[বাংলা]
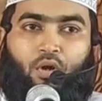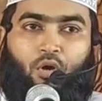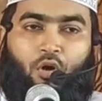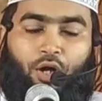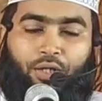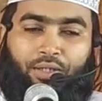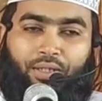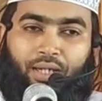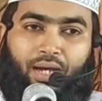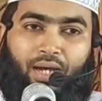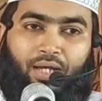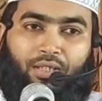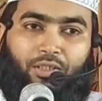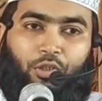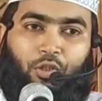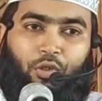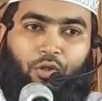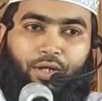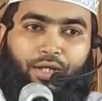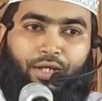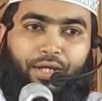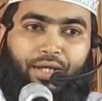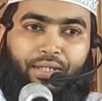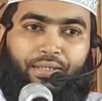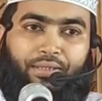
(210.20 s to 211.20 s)
হঠাৎ
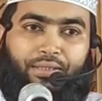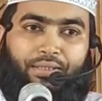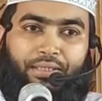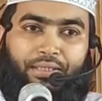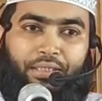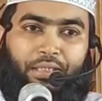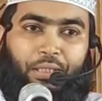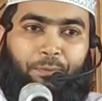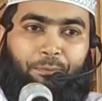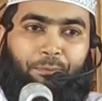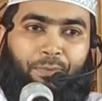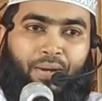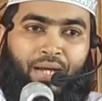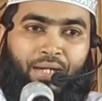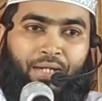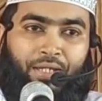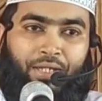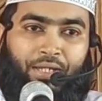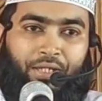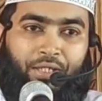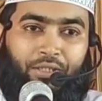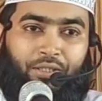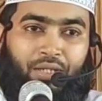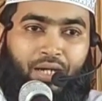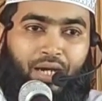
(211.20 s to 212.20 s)
করে তিনি
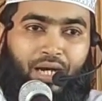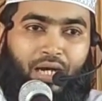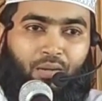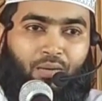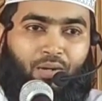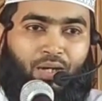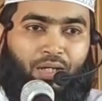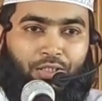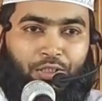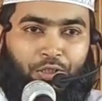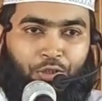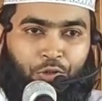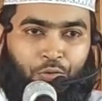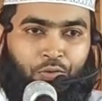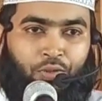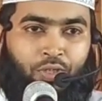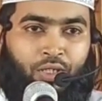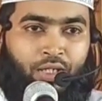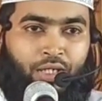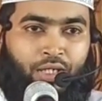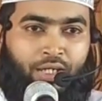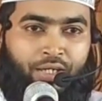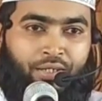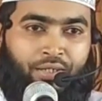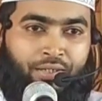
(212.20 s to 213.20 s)
পানির আওয়াজ
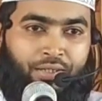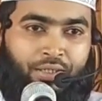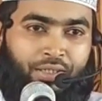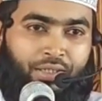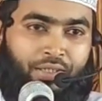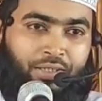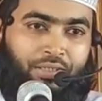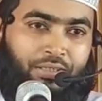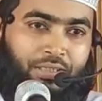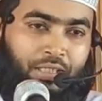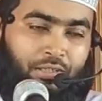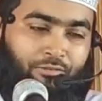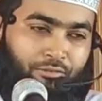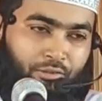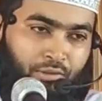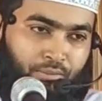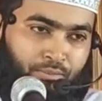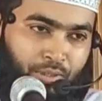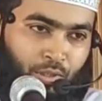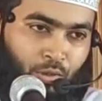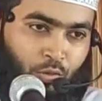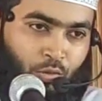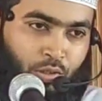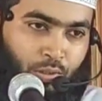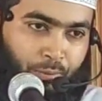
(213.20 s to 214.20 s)
শুনলেন তিনি সাফা
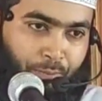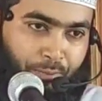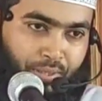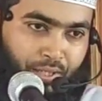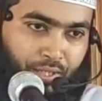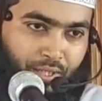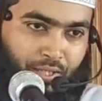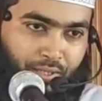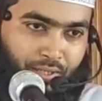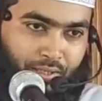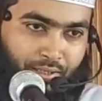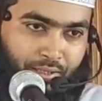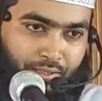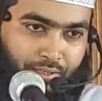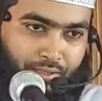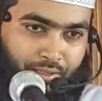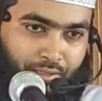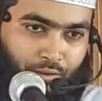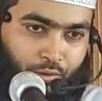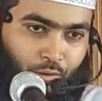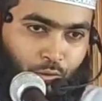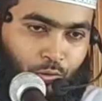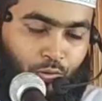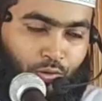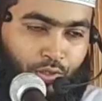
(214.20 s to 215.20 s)
মারুয়া পাহাড় থেকে
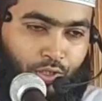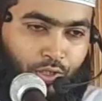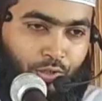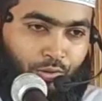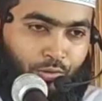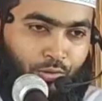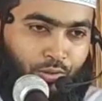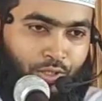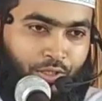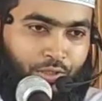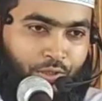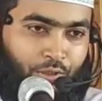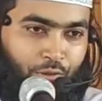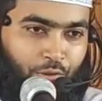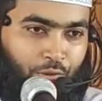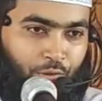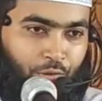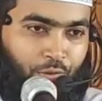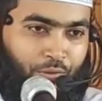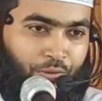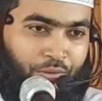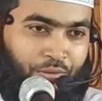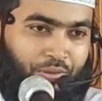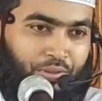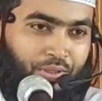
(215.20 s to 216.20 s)
দৌড়ে দৌড়ে
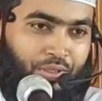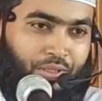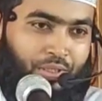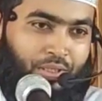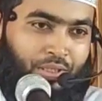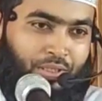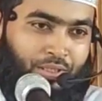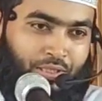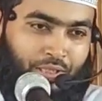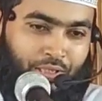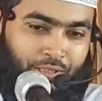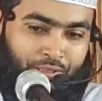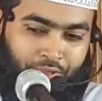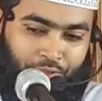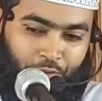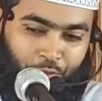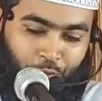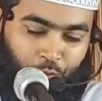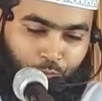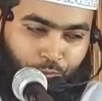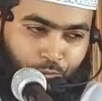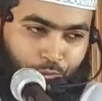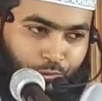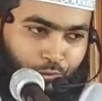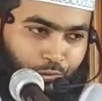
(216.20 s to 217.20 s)
যখন সেই
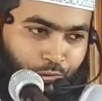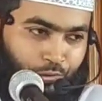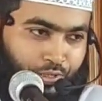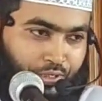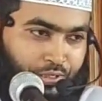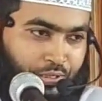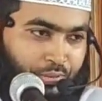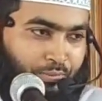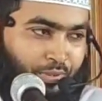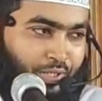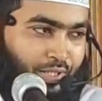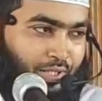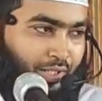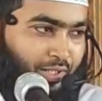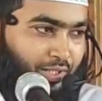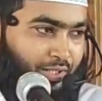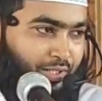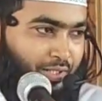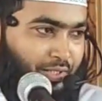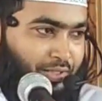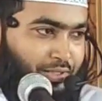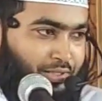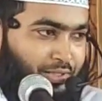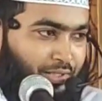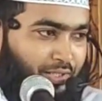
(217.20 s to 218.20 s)
শিশুপুত্র ইসমাইল আলী
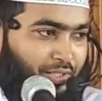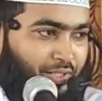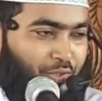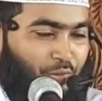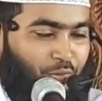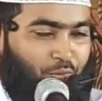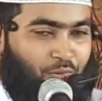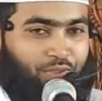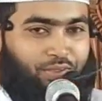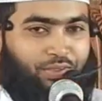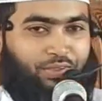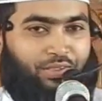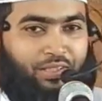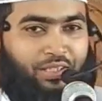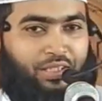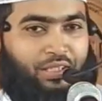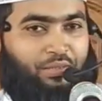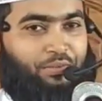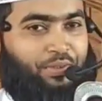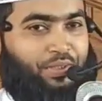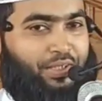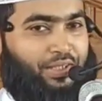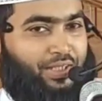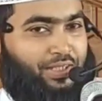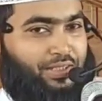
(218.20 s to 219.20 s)

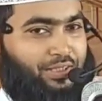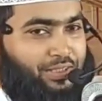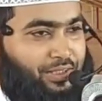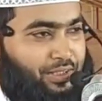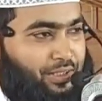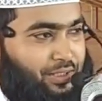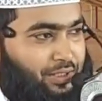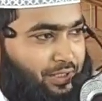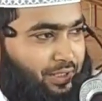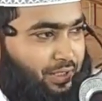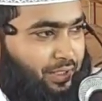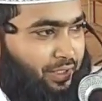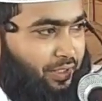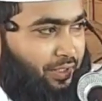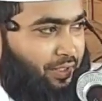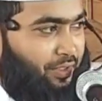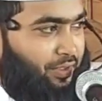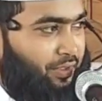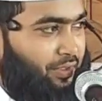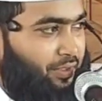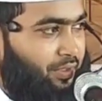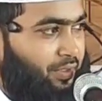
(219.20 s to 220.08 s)
সালাতামের কাছে আসলেন